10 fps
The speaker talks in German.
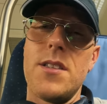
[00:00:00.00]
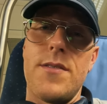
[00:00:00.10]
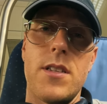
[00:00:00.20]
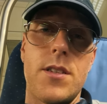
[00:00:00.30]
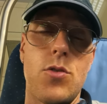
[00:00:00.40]

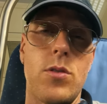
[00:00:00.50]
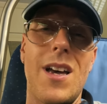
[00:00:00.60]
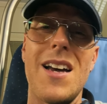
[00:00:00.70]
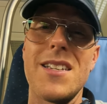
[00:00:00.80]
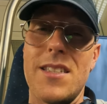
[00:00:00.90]

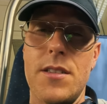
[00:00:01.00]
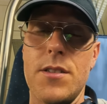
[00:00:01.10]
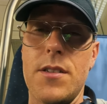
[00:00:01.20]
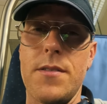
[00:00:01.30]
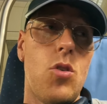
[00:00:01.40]

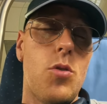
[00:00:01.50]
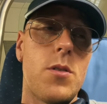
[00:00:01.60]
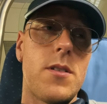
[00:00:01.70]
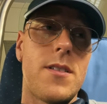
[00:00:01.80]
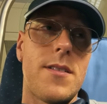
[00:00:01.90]
20.30 Uhr
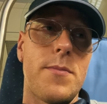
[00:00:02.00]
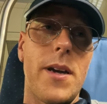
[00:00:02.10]
und